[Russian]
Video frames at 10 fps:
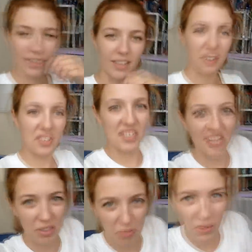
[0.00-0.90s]
Короче, не
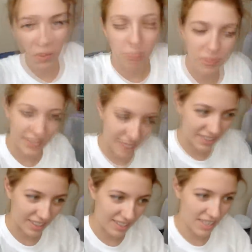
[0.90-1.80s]
дают мне
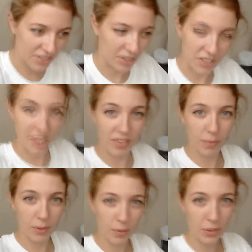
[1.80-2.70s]
рассказать, сейчас я две
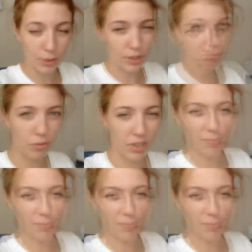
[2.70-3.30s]
минуты и уже буду